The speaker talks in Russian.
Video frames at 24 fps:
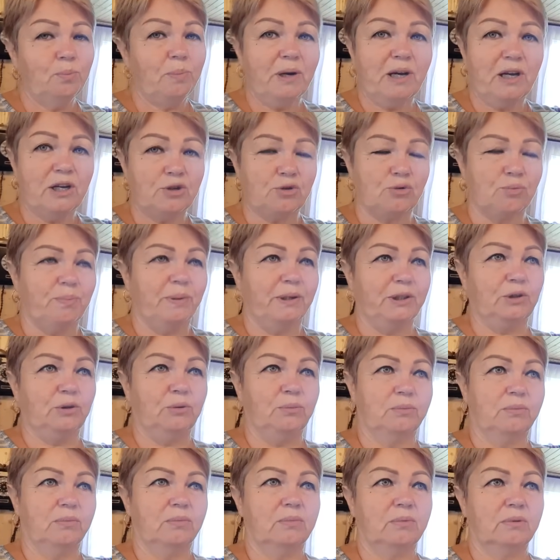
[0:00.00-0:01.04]
покажу
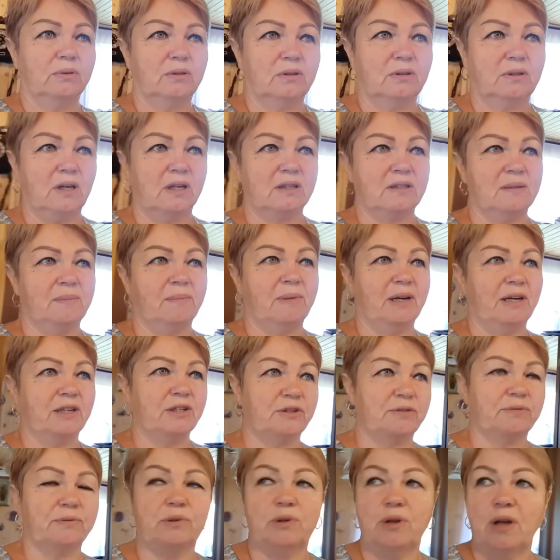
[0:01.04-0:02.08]
потом, как
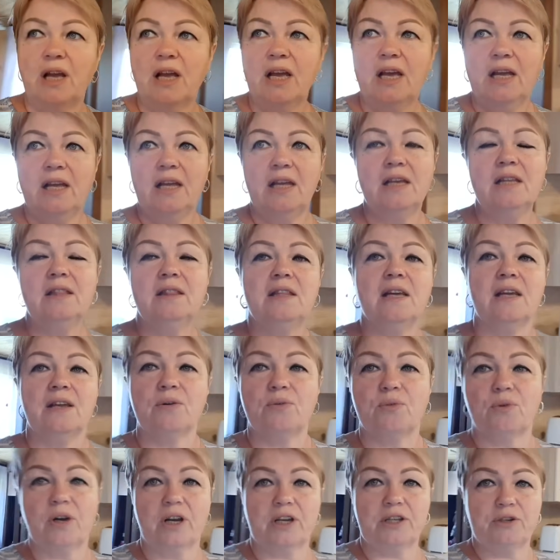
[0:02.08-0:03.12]
замораживаю. И
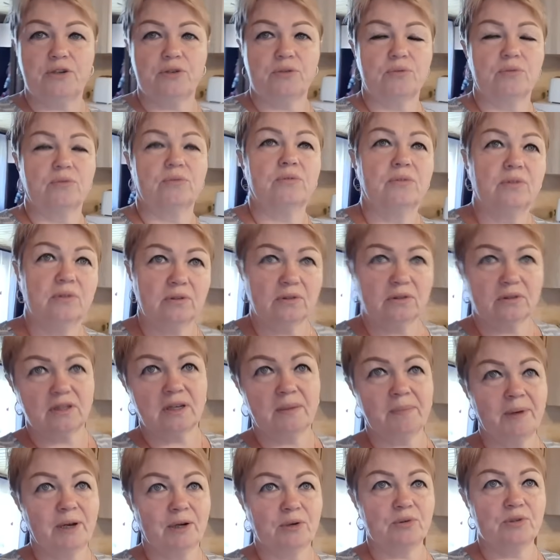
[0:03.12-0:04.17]
дыньку хочу
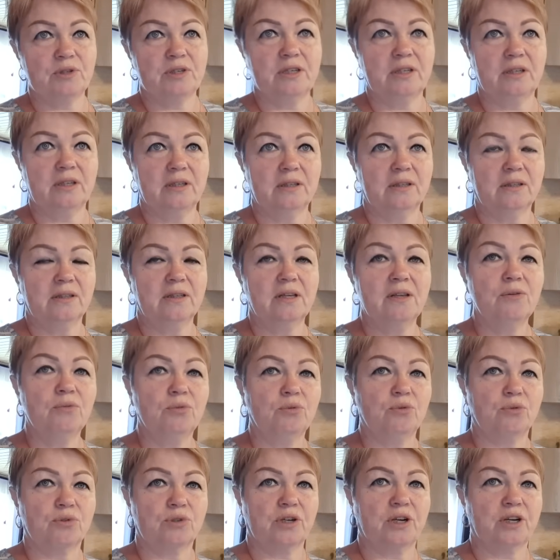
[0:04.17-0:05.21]
заморозить. Дыньку
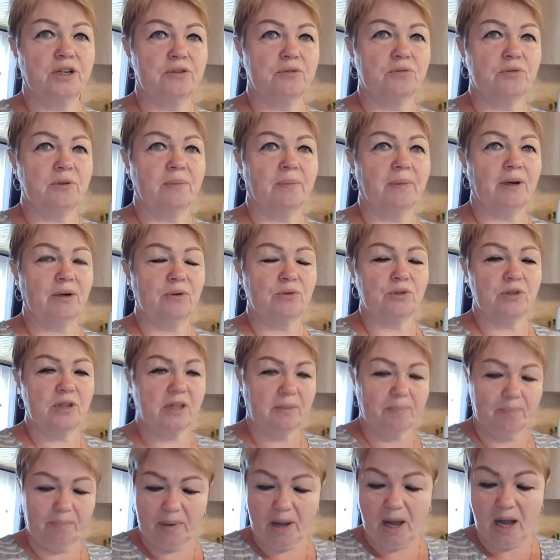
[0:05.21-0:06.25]
тоже хочу заморозить.
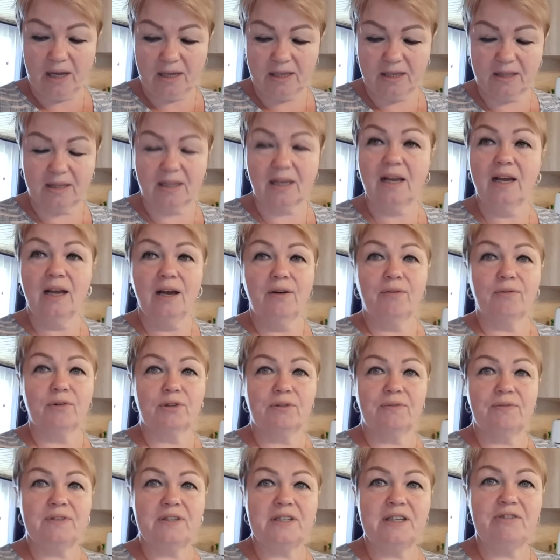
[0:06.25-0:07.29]
Пахнет.
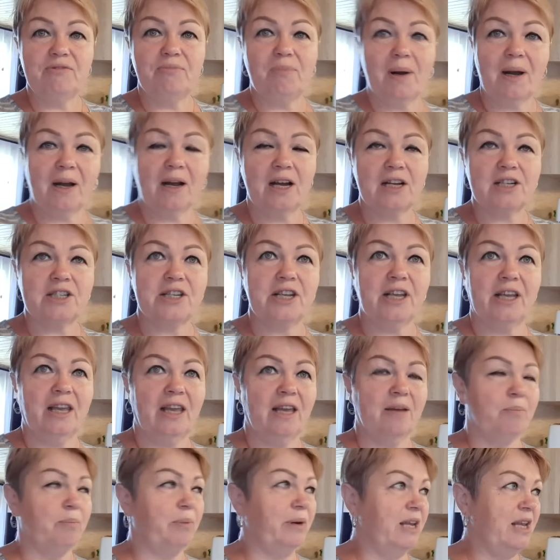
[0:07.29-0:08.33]
Вот везли в
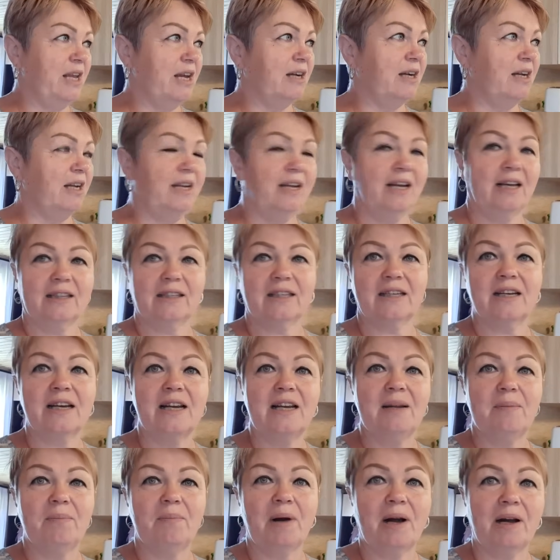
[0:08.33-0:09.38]
багажнике, приехали,
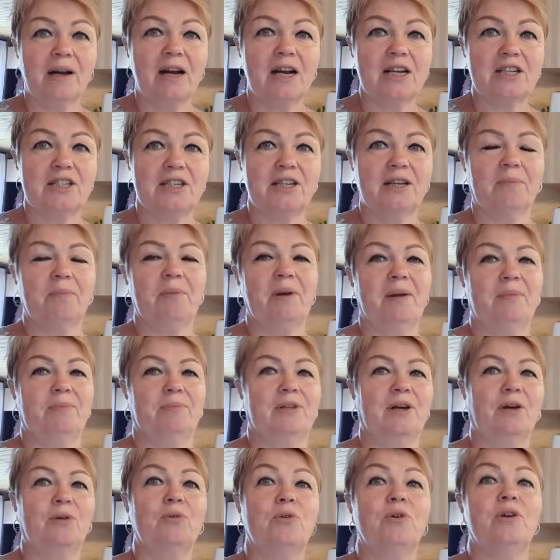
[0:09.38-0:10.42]
открыли багажник. Прям
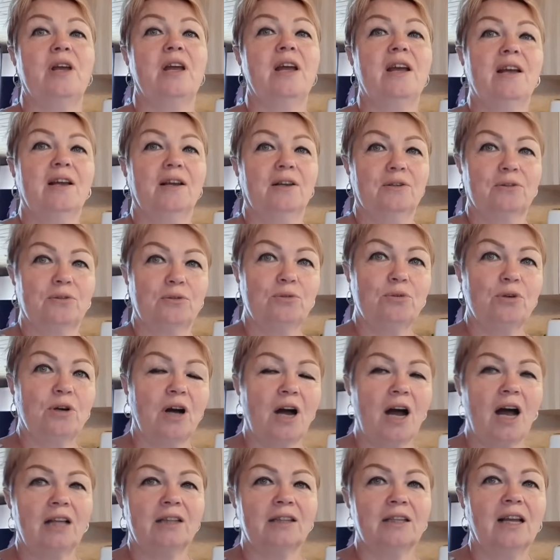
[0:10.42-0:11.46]
такой
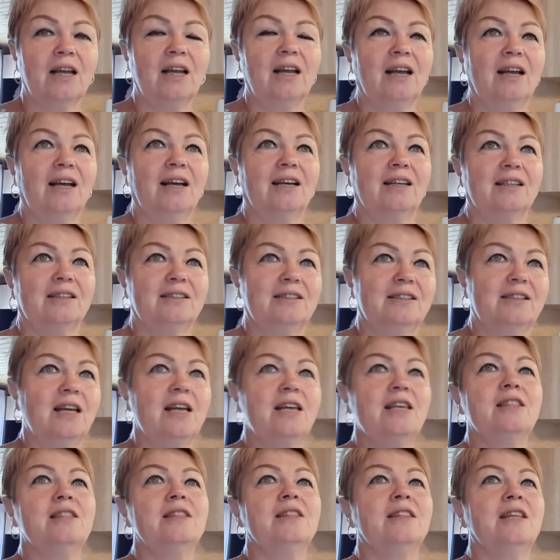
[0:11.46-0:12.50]
духан э,
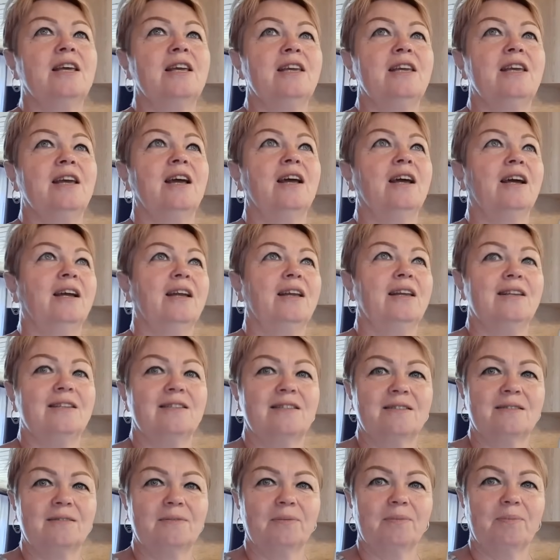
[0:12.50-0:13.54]
дынный
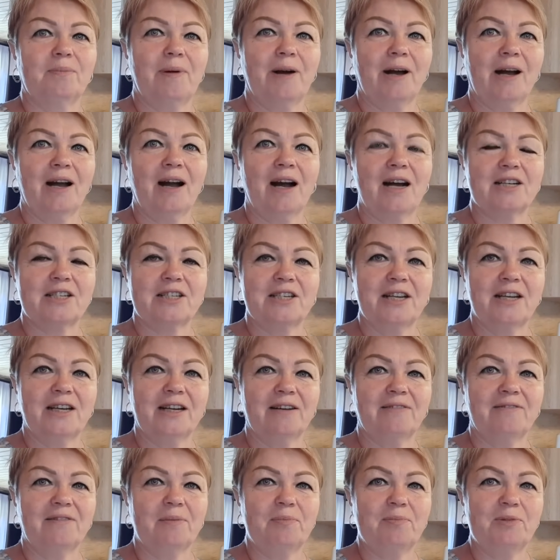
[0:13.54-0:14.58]
из
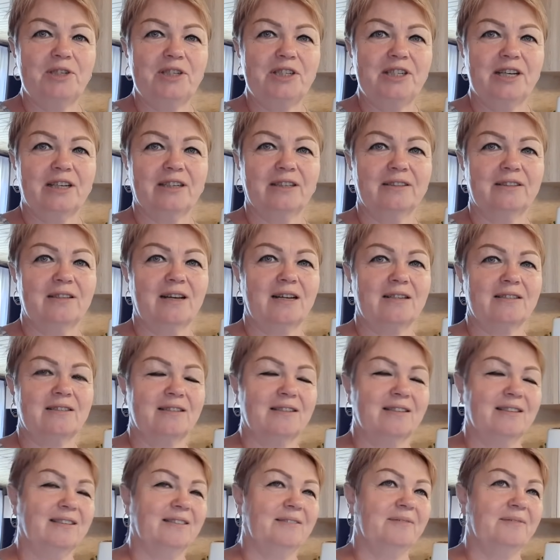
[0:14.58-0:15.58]
багажника. Вообще класс.